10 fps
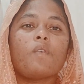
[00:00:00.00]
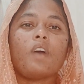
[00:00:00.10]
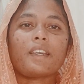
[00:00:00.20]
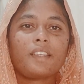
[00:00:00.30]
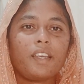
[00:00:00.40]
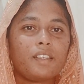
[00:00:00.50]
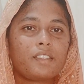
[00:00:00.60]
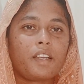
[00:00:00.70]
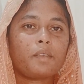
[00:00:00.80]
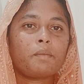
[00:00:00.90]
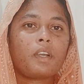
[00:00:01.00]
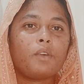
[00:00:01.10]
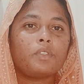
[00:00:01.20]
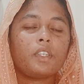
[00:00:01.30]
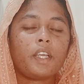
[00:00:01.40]

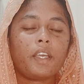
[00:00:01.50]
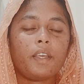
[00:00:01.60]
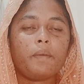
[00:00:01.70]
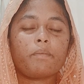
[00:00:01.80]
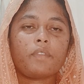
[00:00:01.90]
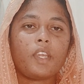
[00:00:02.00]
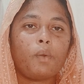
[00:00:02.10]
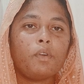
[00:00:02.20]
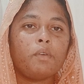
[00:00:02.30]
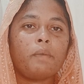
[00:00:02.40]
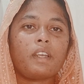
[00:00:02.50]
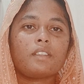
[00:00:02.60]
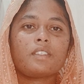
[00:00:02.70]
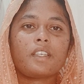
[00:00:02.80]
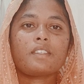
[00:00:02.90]
వాక్యానుసారంగా ఉంటే దేవుడు
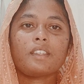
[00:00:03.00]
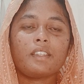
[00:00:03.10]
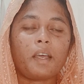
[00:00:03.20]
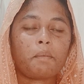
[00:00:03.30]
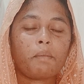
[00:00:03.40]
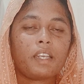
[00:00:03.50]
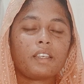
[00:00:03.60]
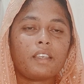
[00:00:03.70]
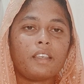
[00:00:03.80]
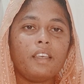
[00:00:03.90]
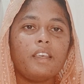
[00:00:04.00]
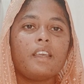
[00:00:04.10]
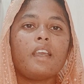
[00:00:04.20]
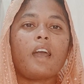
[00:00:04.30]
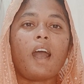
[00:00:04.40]
మనం చేసే ధర్మానికి
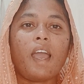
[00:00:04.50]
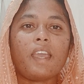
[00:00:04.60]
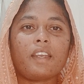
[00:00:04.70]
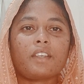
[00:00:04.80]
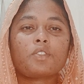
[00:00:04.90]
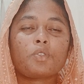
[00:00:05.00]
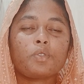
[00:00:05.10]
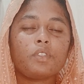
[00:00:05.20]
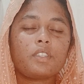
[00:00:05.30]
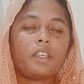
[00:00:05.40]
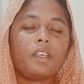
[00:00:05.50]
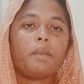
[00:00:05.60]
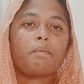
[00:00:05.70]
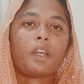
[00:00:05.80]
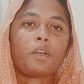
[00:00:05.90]
ఆయన చూచి
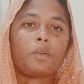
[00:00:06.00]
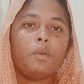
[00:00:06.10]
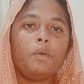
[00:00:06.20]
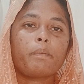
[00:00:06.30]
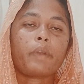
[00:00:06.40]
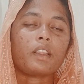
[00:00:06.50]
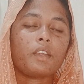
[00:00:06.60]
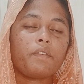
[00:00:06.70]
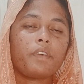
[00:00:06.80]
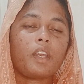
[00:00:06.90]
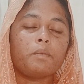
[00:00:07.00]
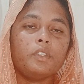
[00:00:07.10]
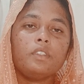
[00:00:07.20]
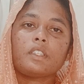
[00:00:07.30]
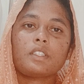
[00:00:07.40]
మనకు
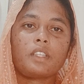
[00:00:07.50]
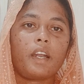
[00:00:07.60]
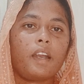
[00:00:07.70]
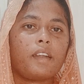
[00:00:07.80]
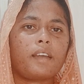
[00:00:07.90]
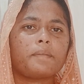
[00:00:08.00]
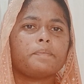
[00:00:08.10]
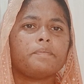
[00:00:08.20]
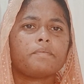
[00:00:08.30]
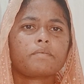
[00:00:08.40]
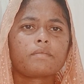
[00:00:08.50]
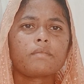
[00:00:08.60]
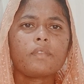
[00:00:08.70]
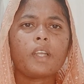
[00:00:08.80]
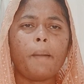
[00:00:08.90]
ప్రతిఫలము ఇస్తాడంట
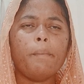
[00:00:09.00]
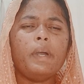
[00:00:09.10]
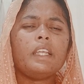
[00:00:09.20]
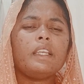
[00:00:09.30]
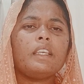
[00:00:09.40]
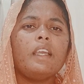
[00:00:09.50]
మరి